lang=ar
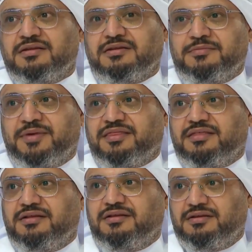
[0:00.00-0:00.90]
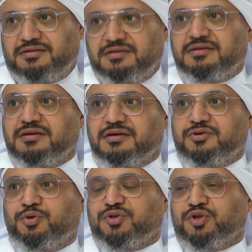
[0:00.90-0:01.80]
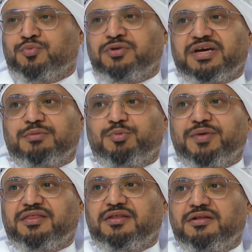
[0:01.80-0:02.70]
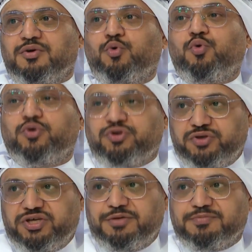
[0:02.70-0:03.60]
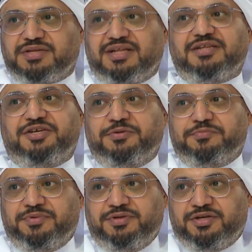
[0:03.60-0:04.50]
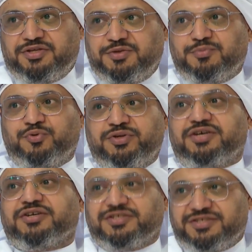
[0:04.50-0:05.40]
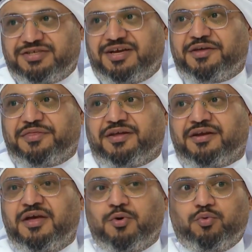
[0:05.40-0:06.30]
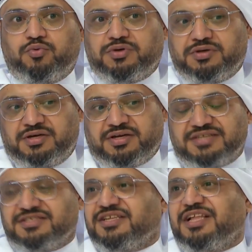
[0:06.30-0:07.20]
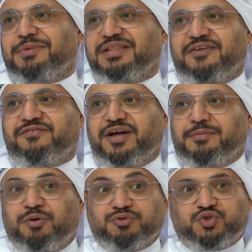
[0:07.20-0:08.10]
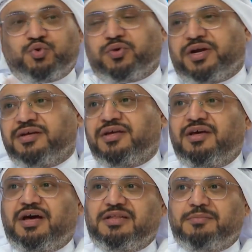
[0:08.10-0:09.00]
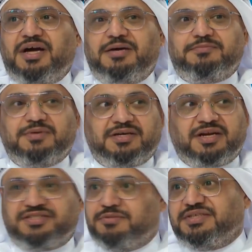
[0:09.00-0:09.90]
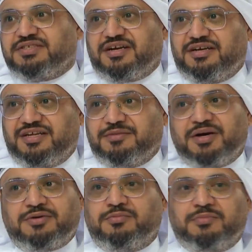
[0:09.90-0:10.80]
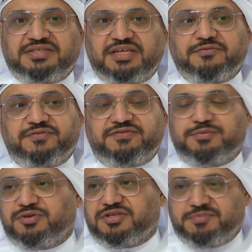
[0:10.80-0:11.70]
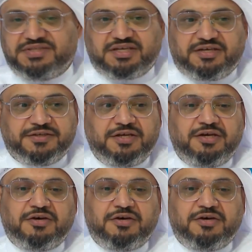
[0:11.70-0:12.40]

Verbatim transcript: اللي يمثل يوم يطلبونه كممثل هو شو يحب طلال يحب يكتب ويخرج اكثر واخراج نتكلم عن الافلام او الصوره مم. نعم. انا ما احب اخراج المسرح يعني ما ما اصنف نفسي مخرج مسرحي